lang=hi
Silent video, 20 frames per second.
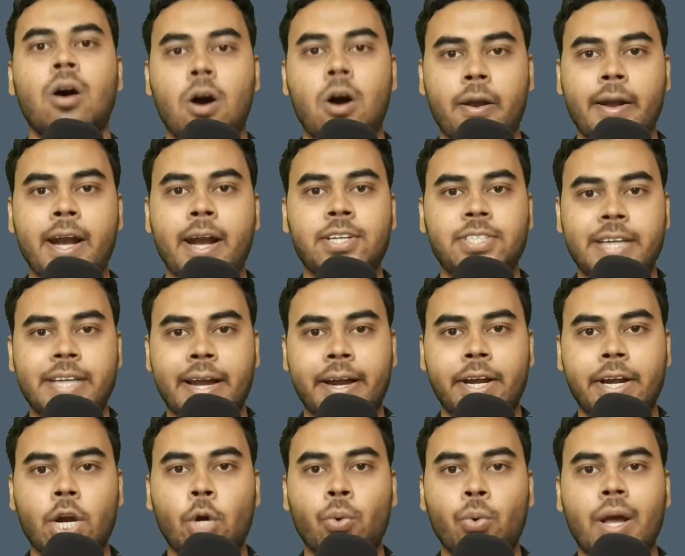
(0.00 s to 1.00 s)
ऑलरेड चेक
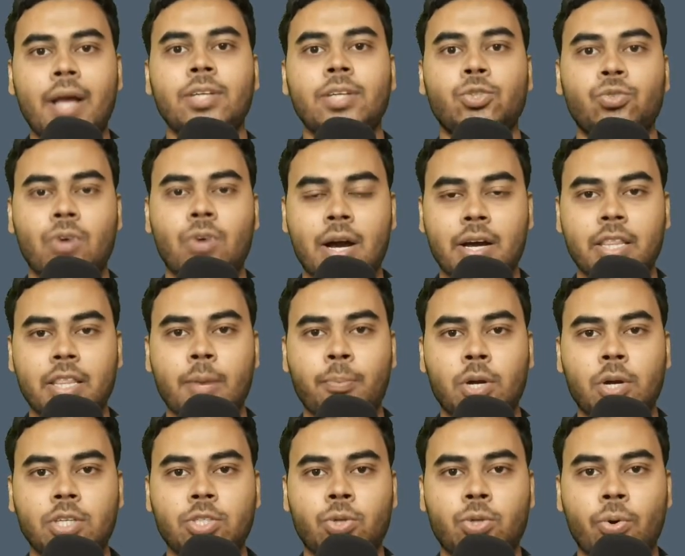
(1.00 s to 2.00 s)
इट आउट गाइस स्वागत है
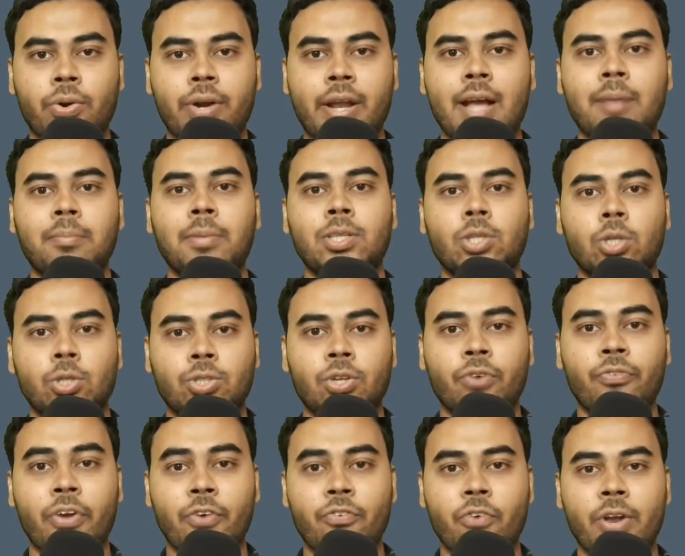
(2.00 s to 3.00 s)
आपका स्टोन टैग में दोस्तों
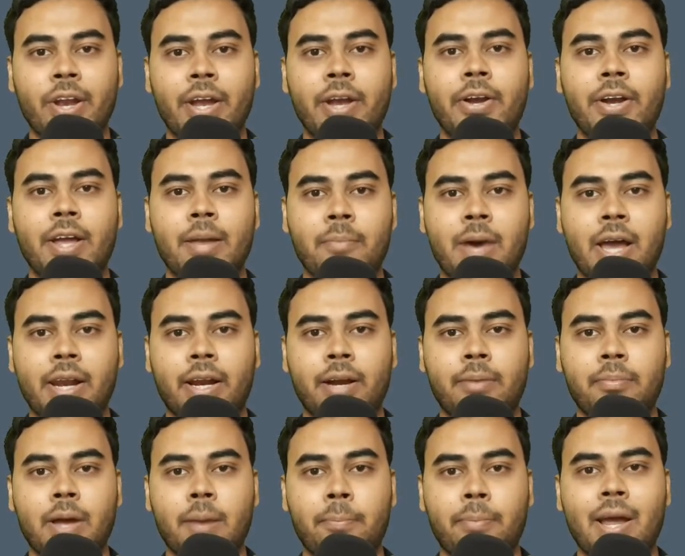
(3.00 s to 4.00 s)
वीवो ने इंडियन
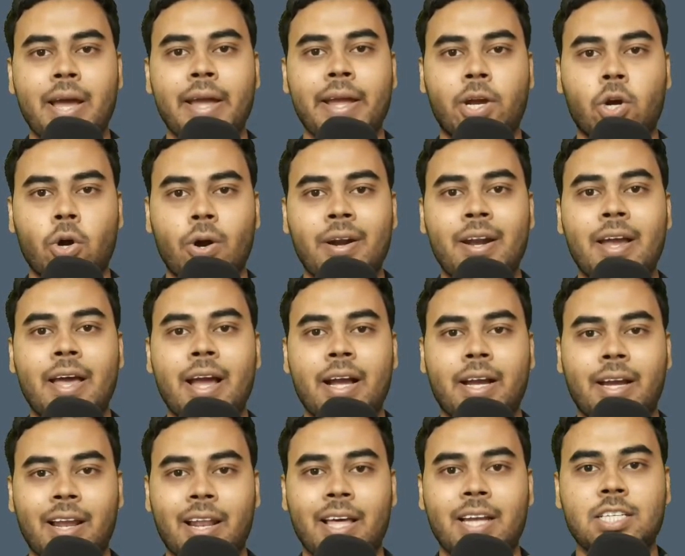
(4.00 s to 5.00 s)
मार्केट में अपना एक और नया
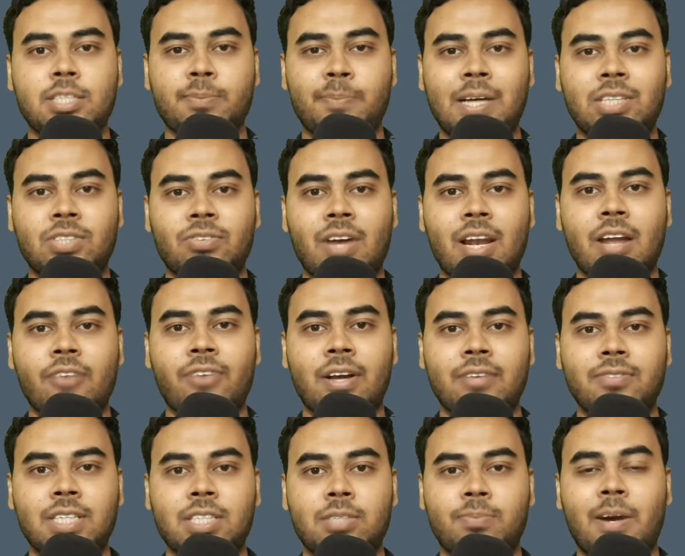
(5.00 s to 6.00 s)
क्लियर स्पेक्स वाला
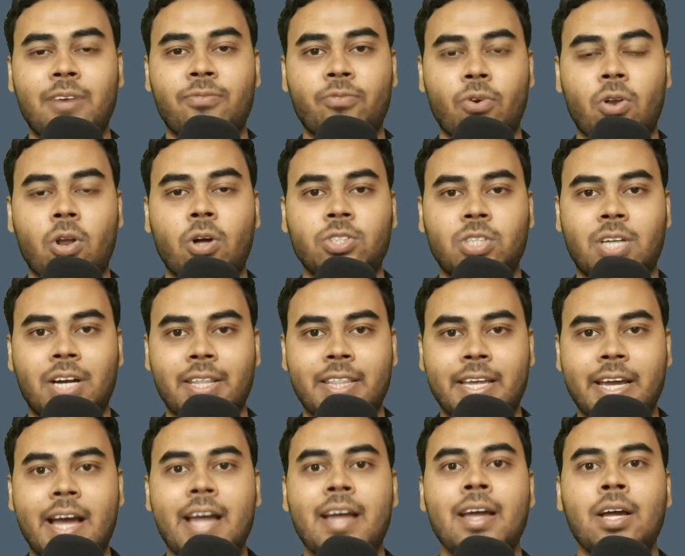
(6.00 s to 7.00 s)
5G स्मार्टफोन लॉन्च कर
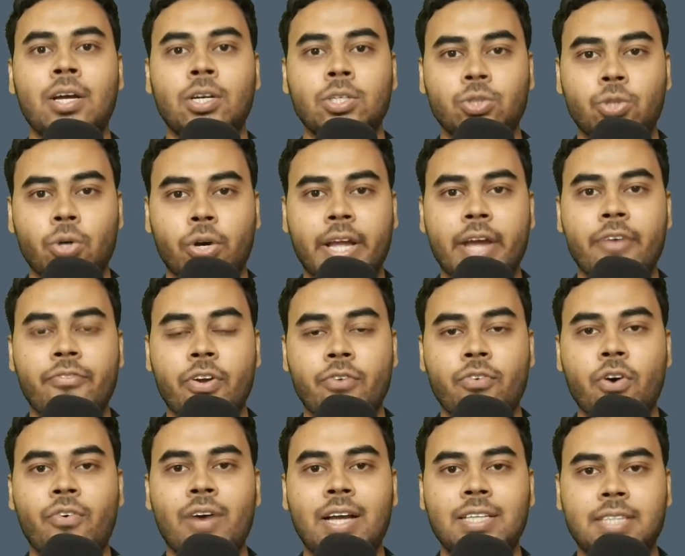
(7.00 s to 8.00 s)
दिया है जो कि
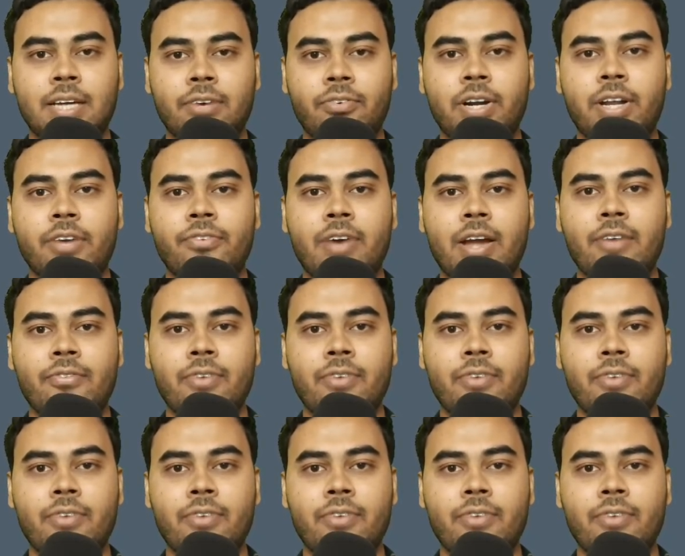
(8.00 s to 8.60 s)
वीवो वाई सेवेंटी